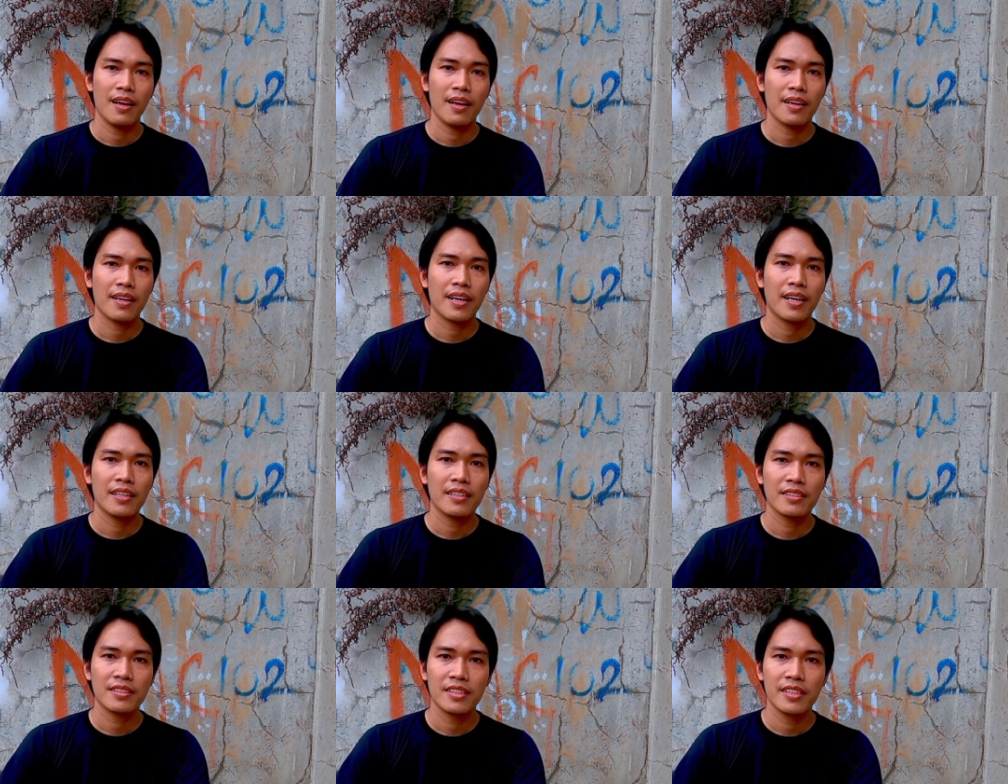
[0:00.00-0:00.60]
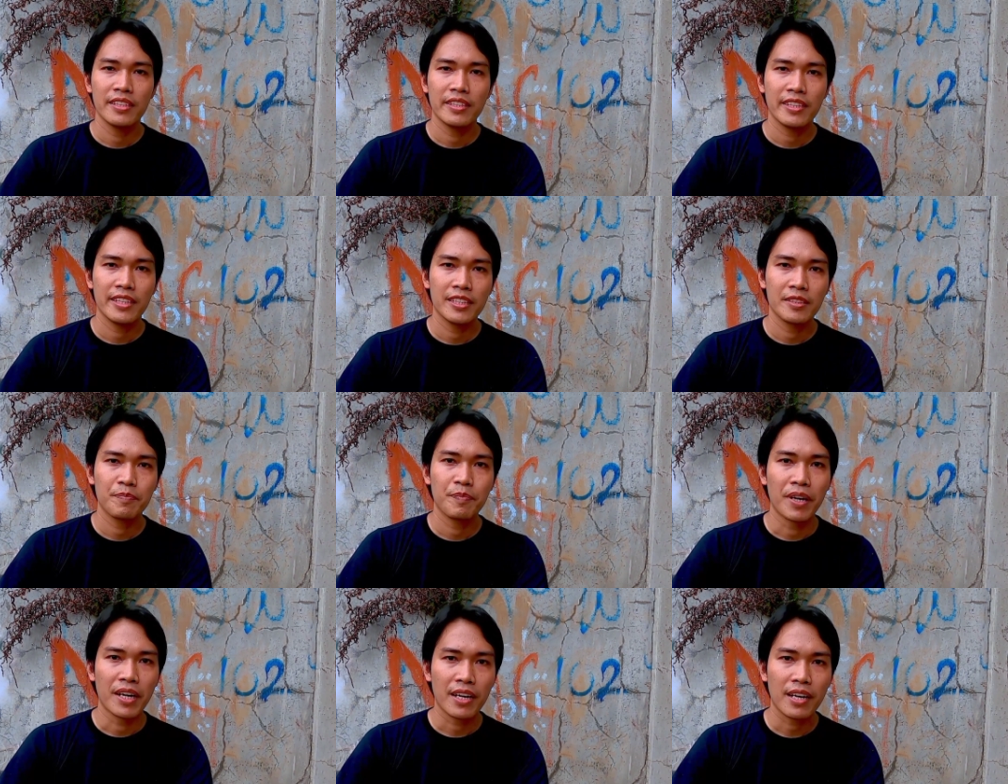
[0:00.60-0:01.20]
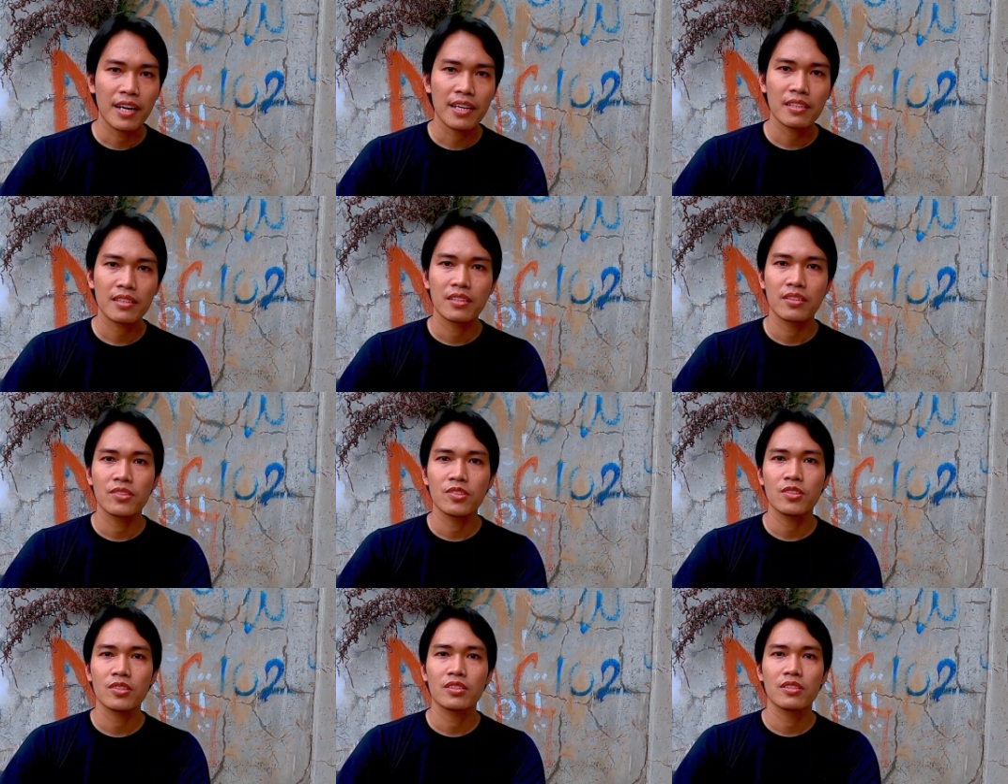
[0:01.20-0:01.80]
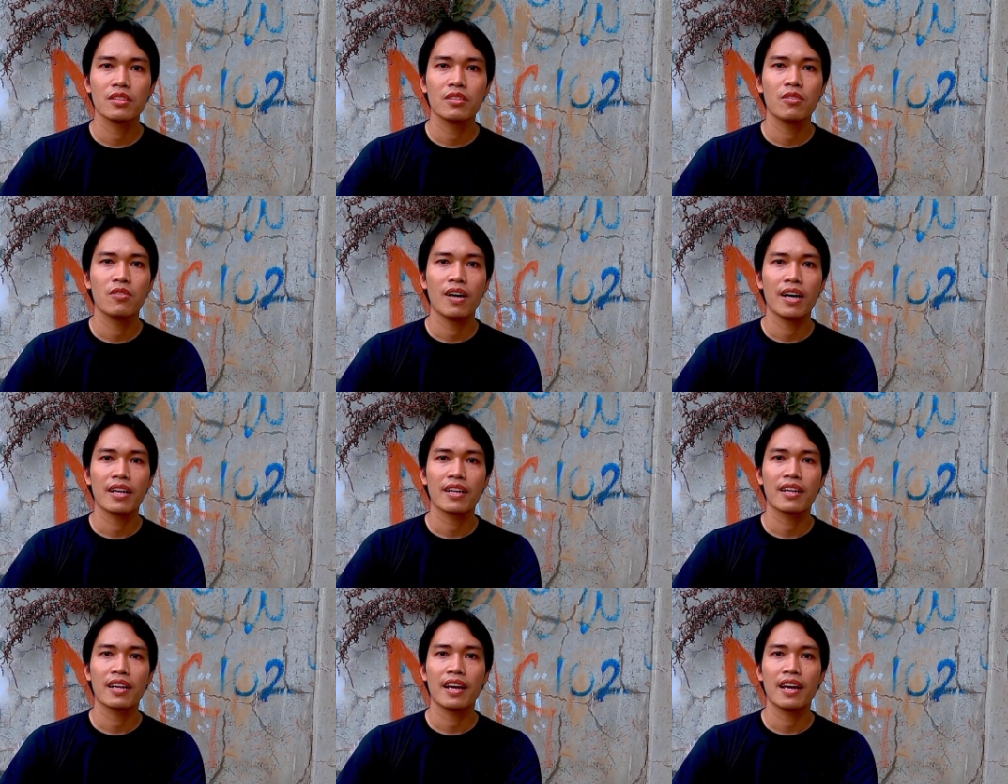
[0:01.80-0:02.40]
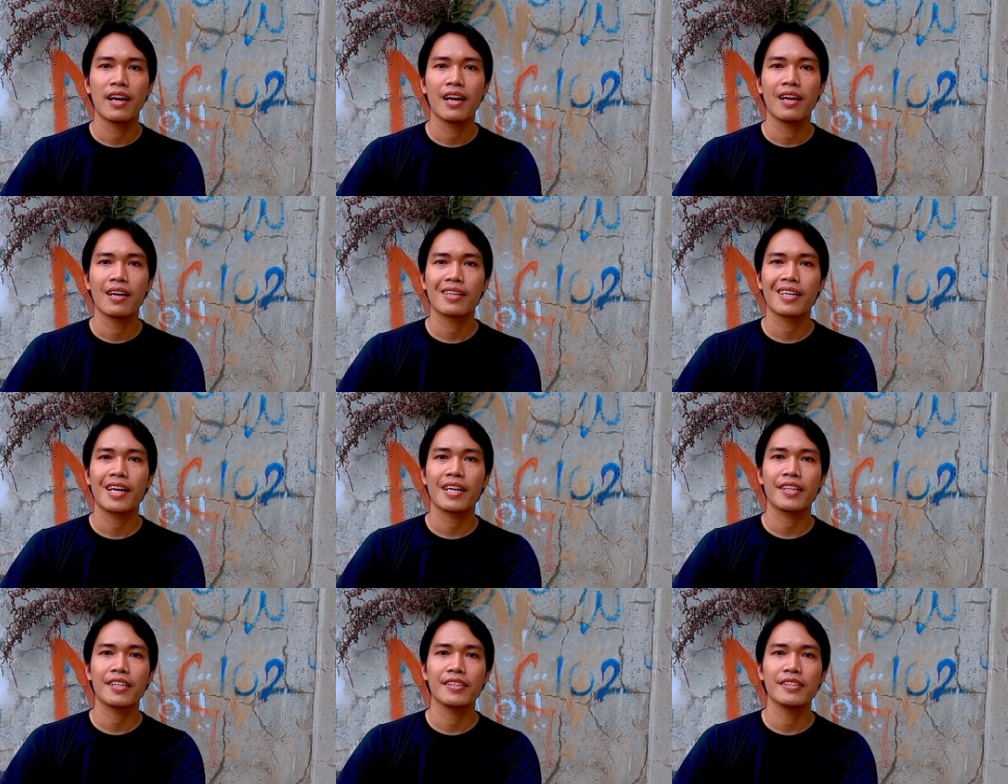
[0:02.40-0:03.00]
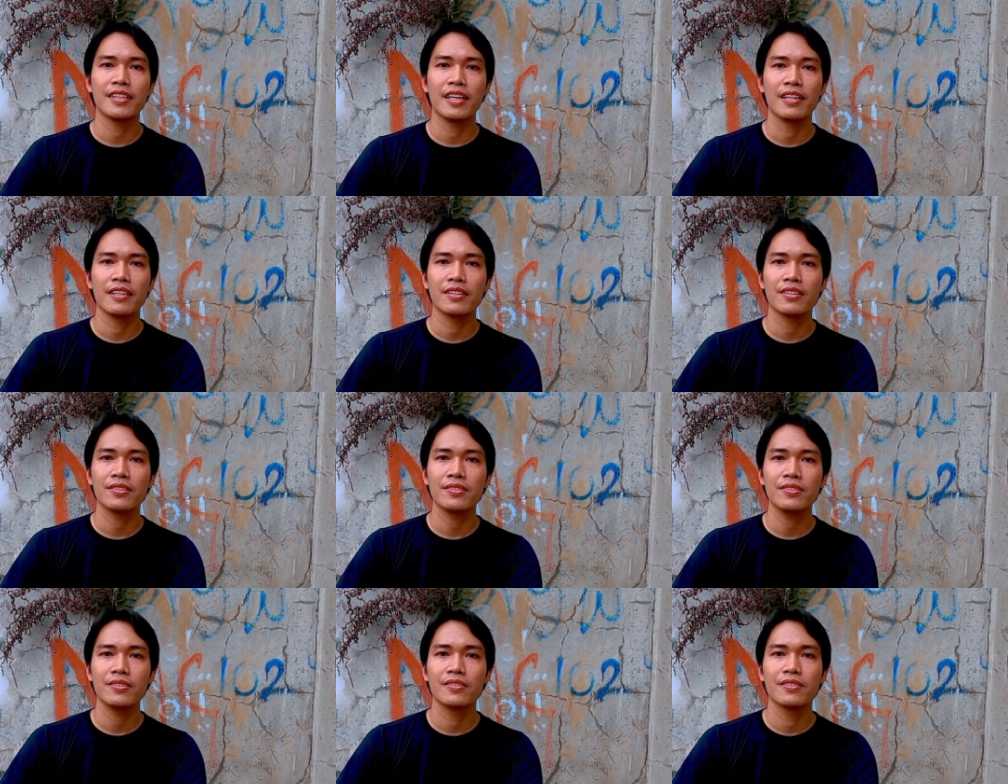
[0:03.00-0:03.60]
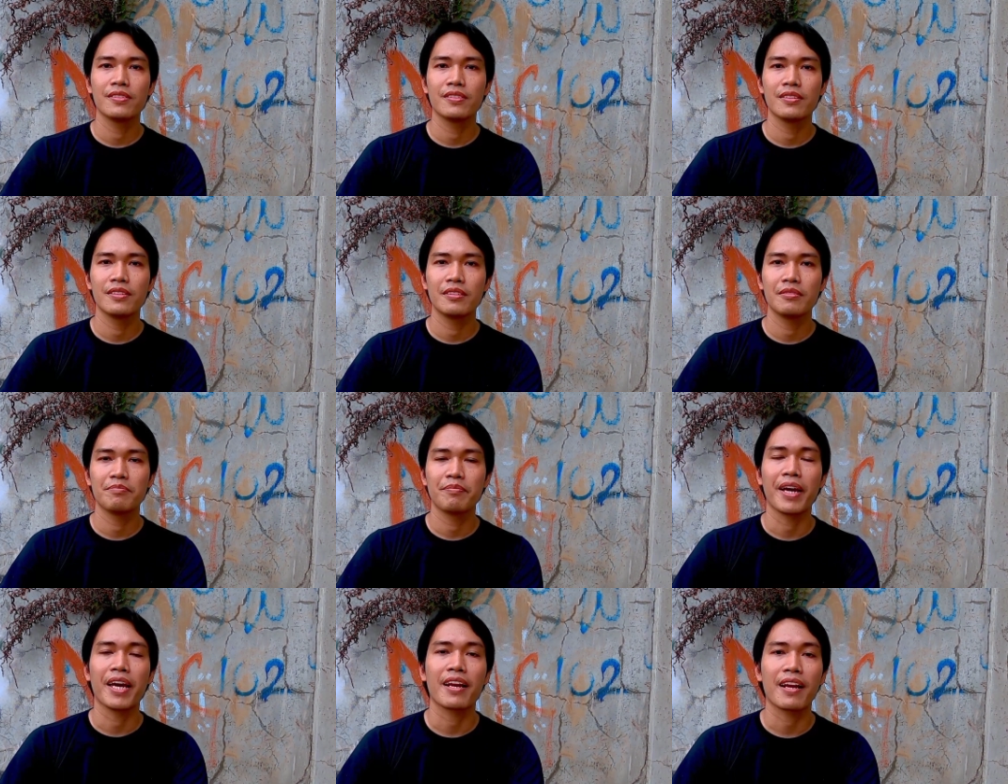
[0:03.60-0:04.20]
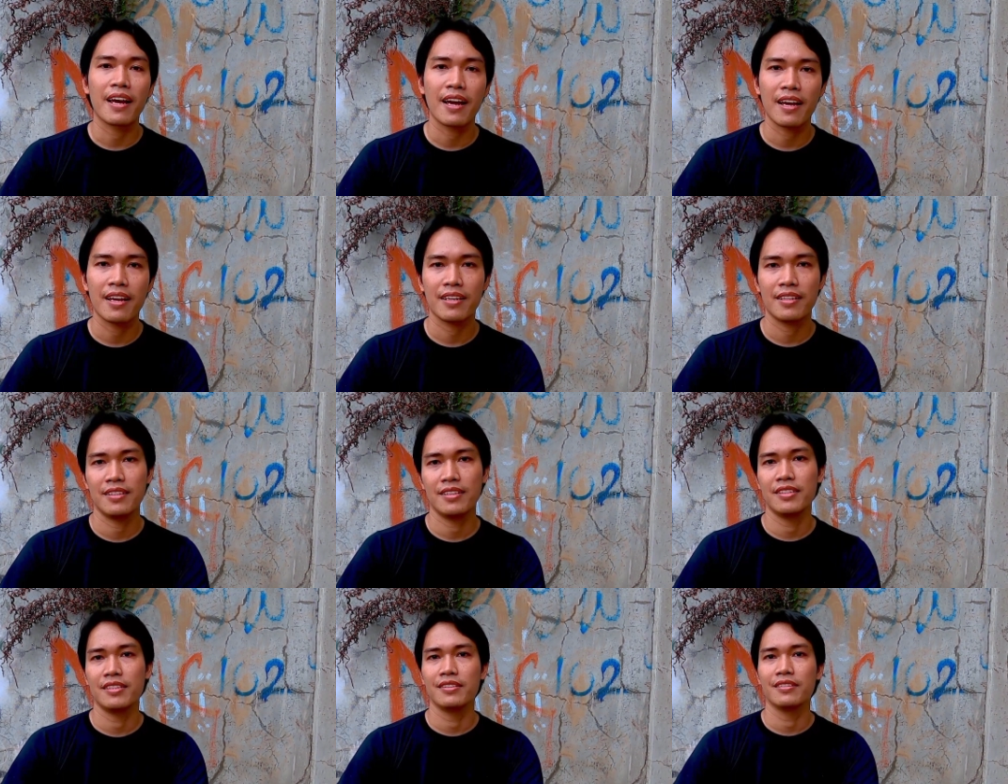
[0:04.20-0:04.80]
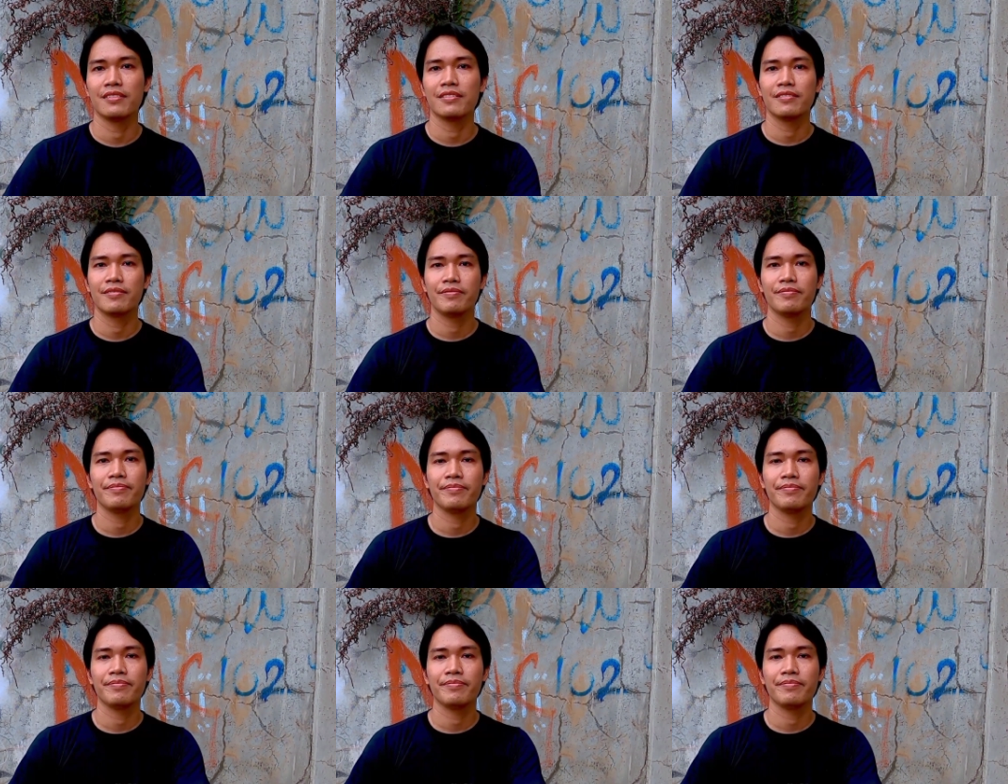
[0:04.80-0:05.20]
akan sedikit bengkak terus warna kakinya itu merah gitu.